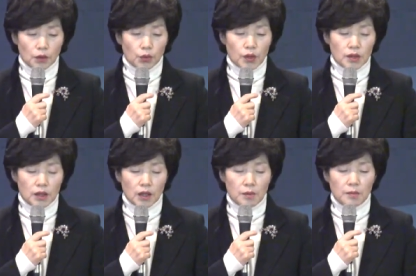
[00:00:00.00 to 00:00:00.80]
교회는
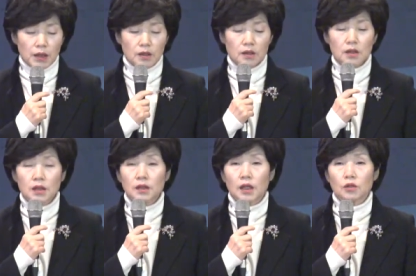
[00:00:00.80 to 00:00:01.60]
사람이 만든
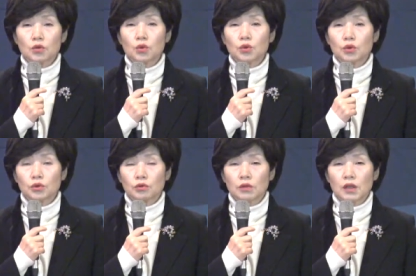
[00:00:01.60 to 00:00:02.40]
세상의 다른
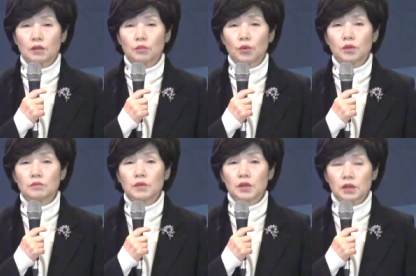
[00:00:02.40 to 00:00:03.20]
종교들과
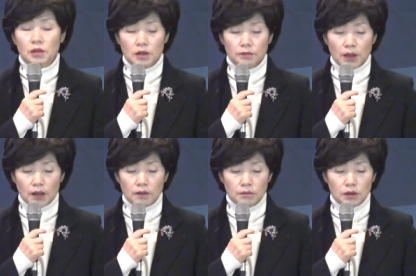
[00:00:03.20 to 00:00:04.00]
모든 면에서 참
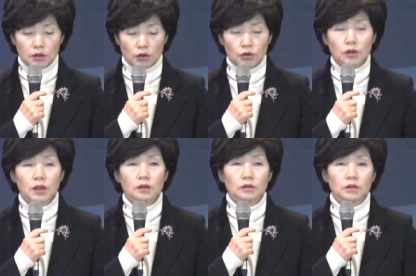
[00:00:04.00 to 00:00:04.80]
다릅니다. 전혀
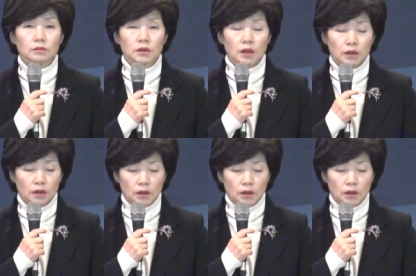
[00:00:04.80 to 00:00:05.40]
다른 것입니다.